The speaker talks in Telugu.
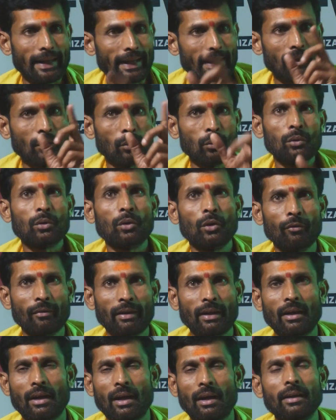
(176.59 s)
ఏ రూట్లో
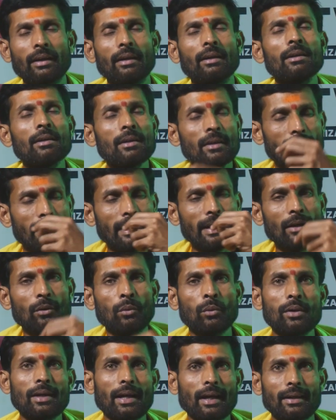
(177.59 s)
వెళ్ళాలి
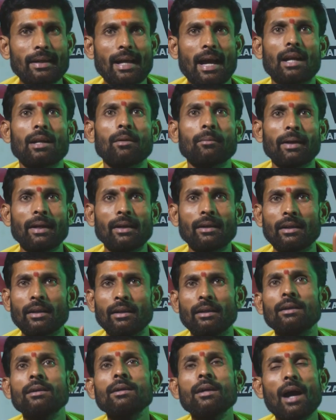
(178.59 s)
నీకున్న జ్ఞానం ఏంటి
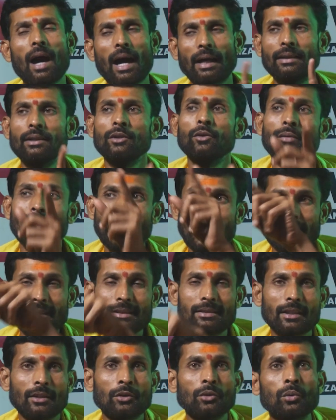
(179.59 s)
అది నువ్వు
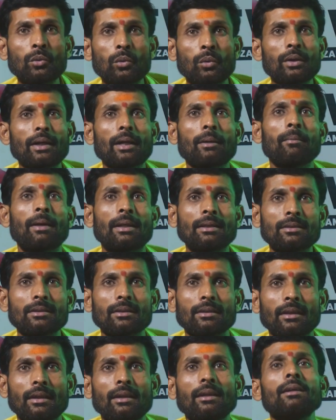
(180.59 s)
ఏది చదువుకుంటే
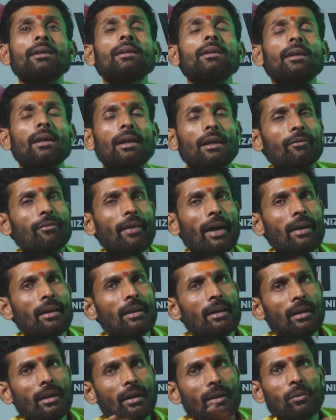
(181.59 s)
మంచిది
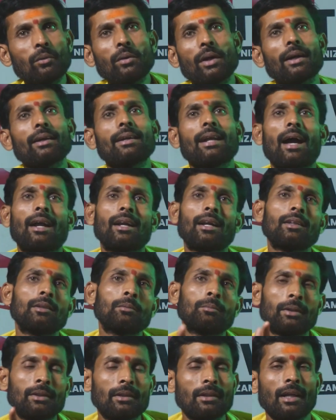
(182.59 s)
ఇవన్నీ కూడా
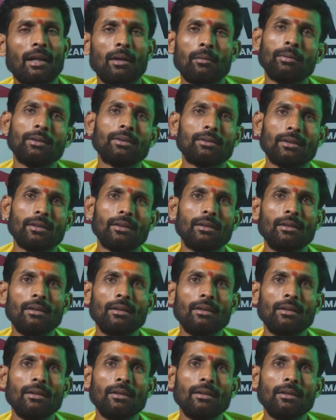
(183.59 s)
జ్ఞానాధిపతి నేర్పిస్తుంది